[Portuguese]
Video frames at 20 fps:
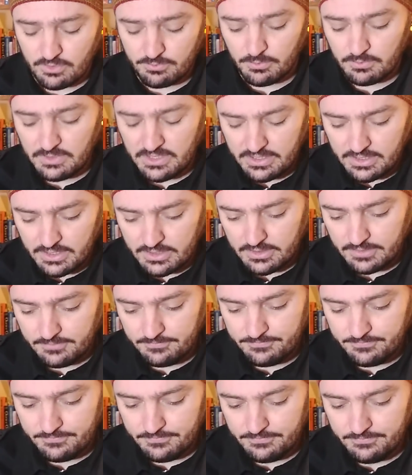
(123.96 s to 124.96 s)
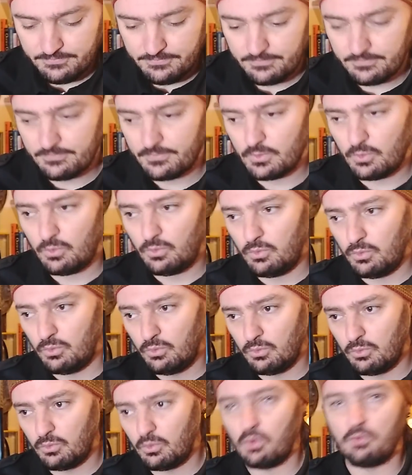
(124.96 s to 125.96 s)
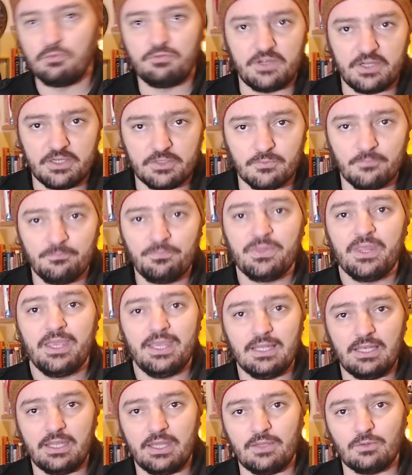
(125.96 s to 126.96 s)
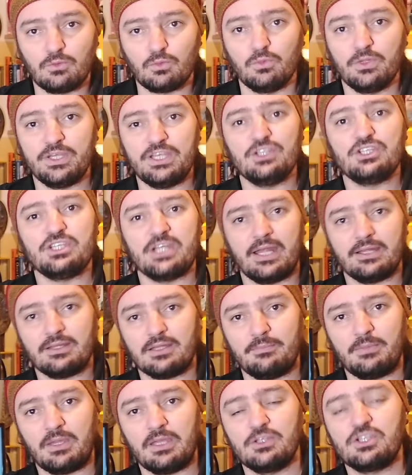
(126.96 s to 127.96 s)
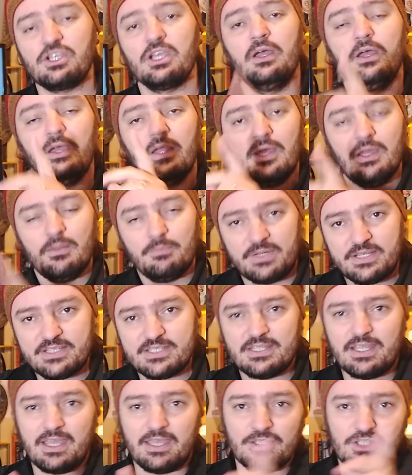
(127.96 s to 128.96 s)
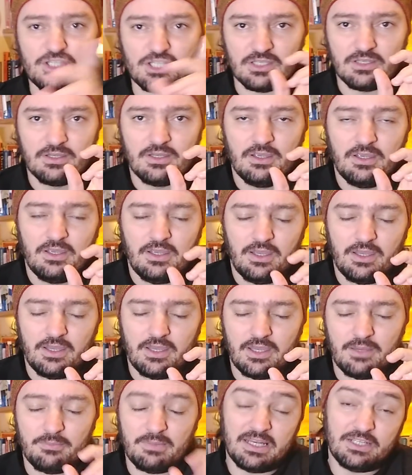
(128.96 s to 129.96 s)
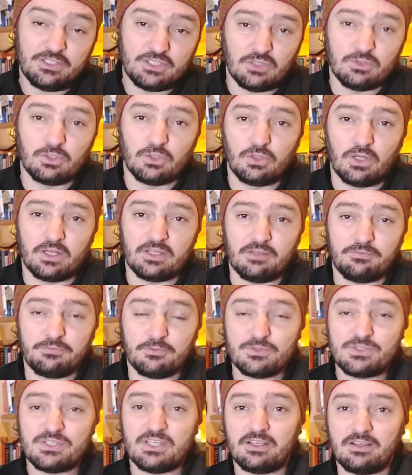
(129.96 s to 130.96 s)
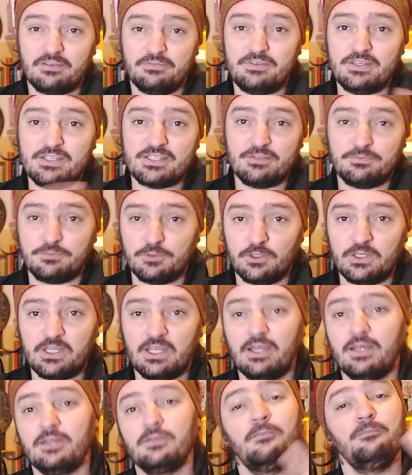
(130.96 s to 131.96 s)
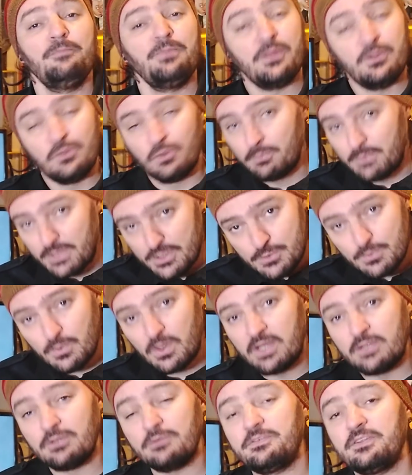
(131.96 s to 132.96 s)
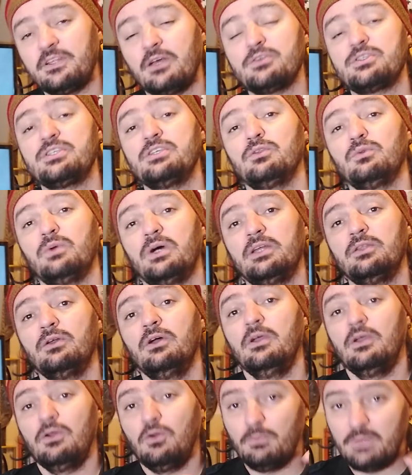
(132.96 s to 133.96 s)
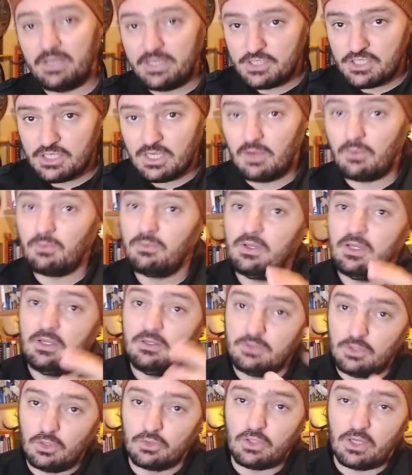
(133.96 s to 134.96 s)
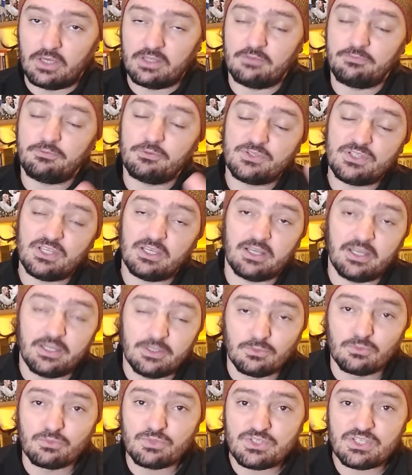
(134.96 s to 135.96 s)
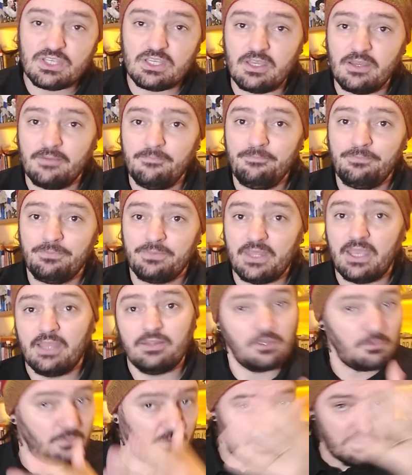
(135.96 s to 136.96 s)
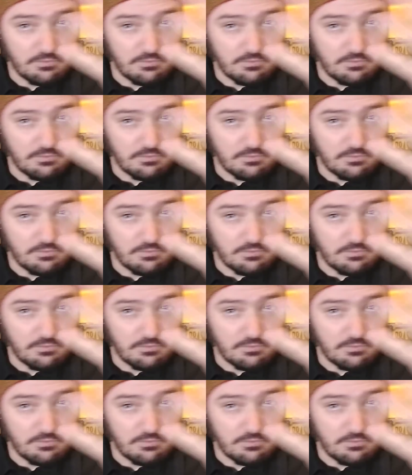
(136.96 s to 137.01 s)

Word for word: republicana, um governo eleito indiretamente, presidente é, Marechal Deodoro da Fonseca, vice Floriano, no mesmo ano, no finalzinho do ano, o Marechal Deodoro da Fonseca renuncia, né? tem uma